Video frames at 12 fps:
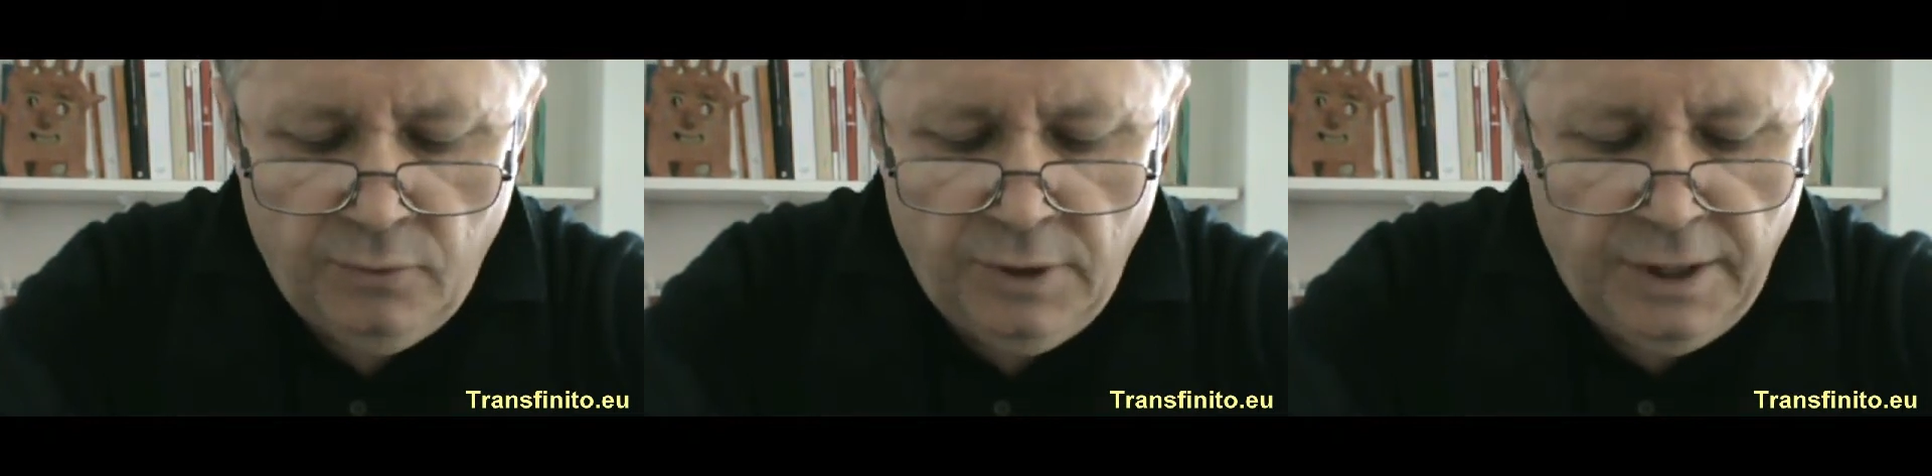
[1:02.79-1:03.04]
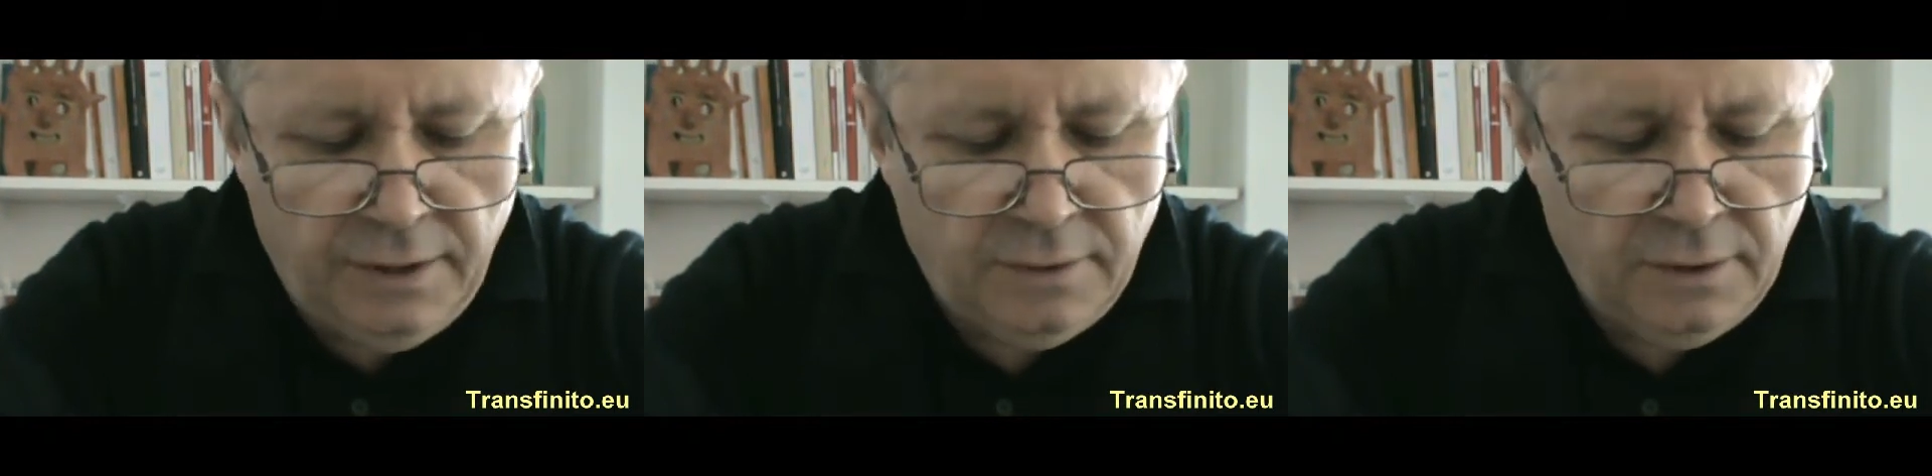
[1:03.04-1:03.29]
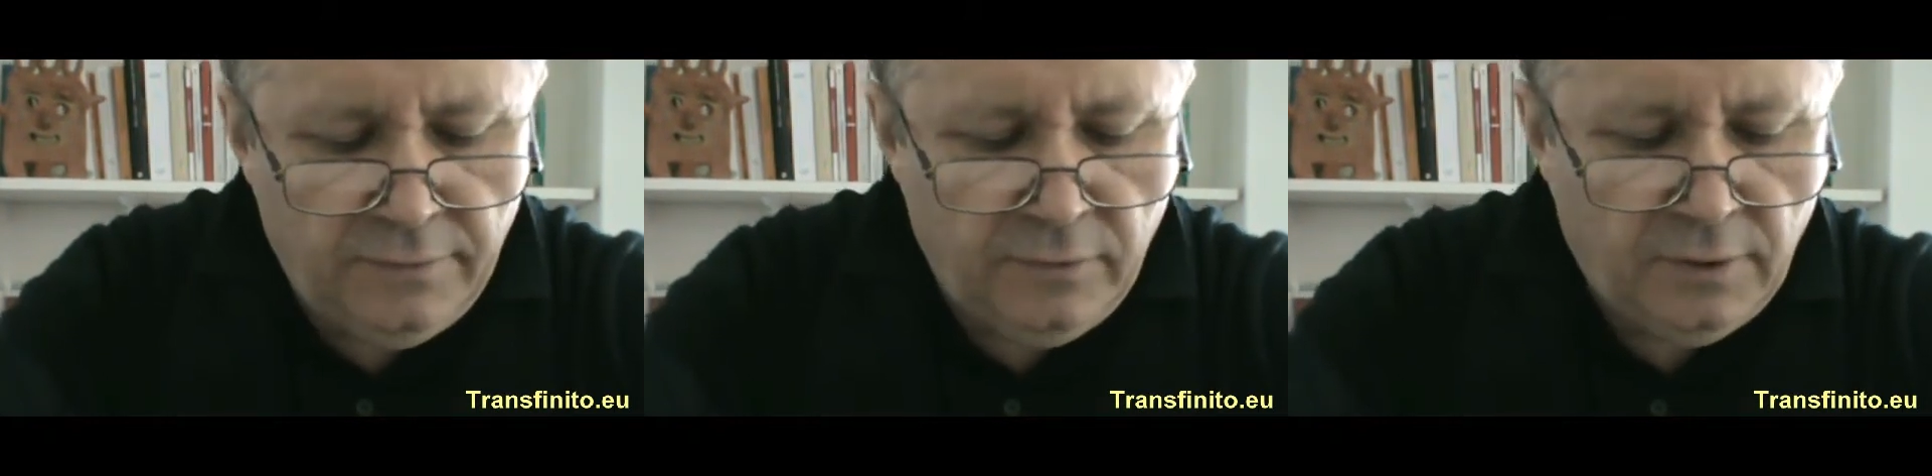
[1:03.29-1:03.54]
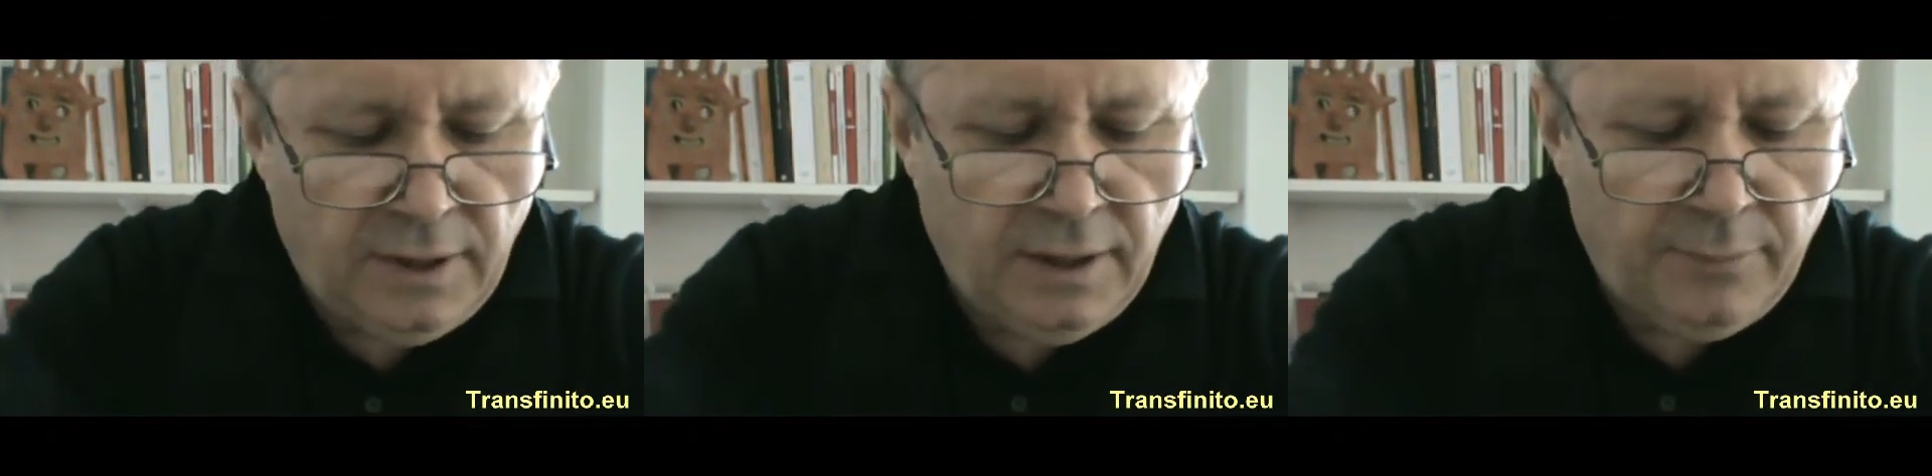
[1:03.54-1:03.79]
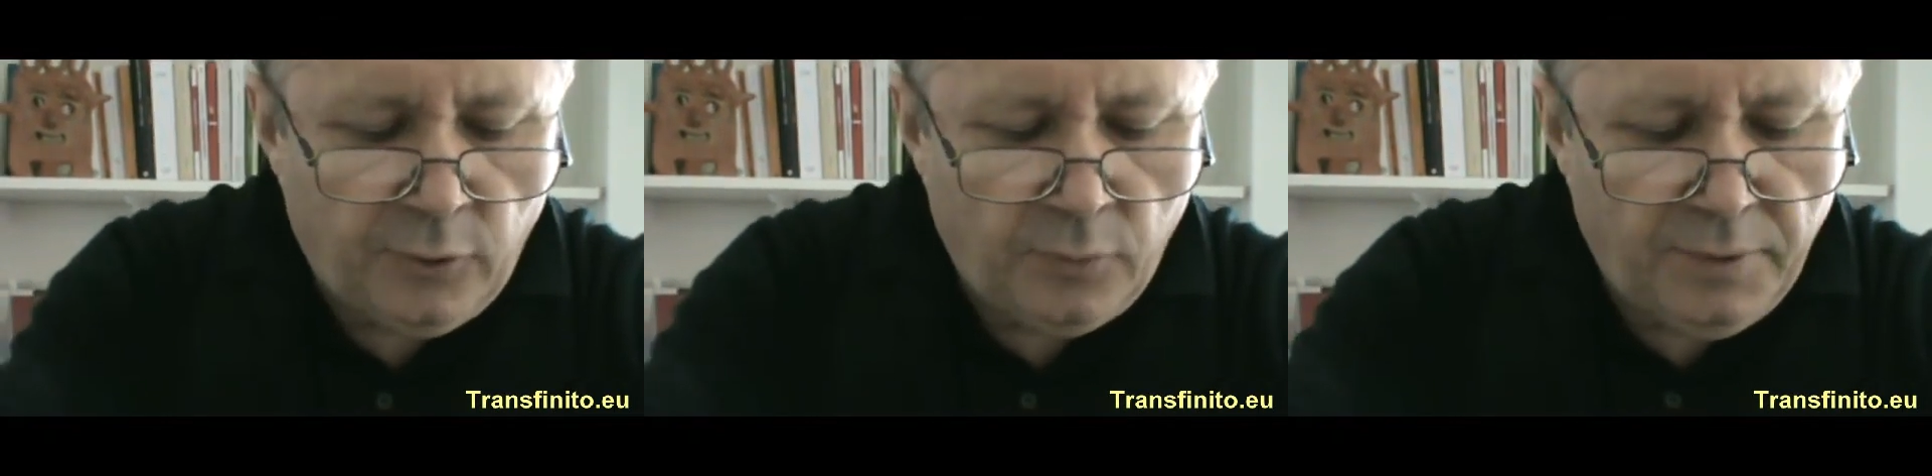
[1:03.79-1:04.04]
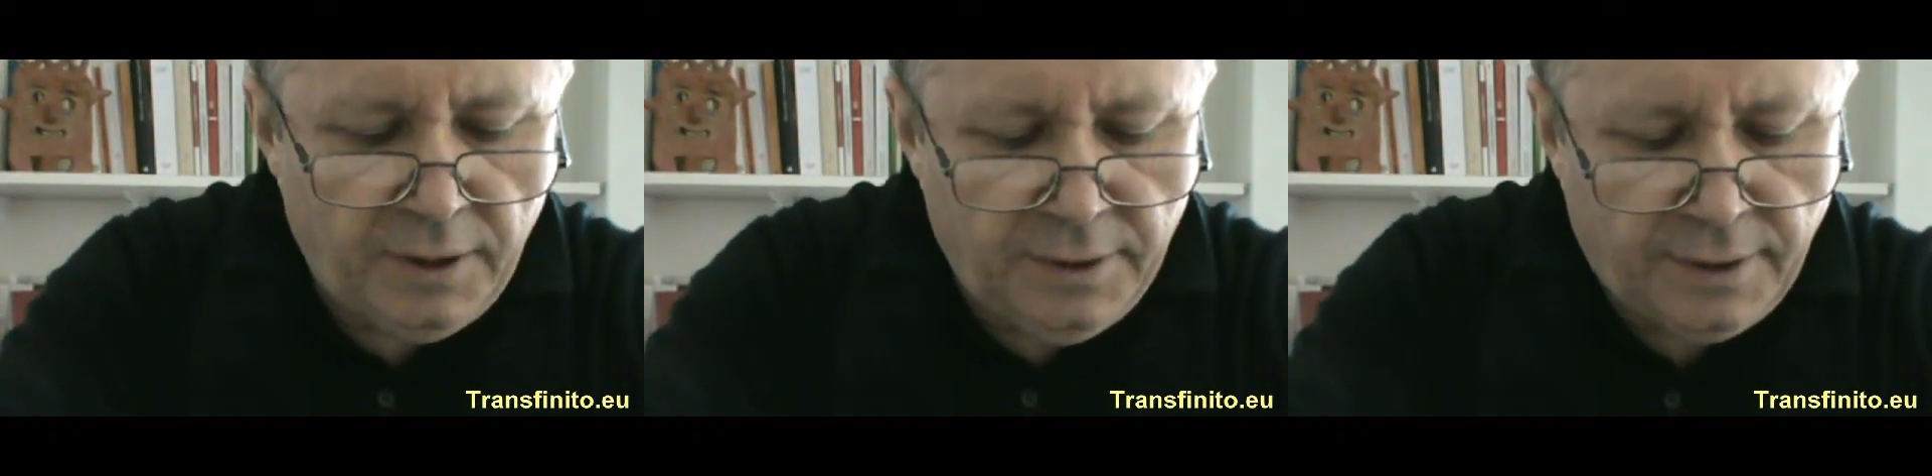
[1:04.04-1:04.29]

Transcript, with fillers: un lenitivo alla propria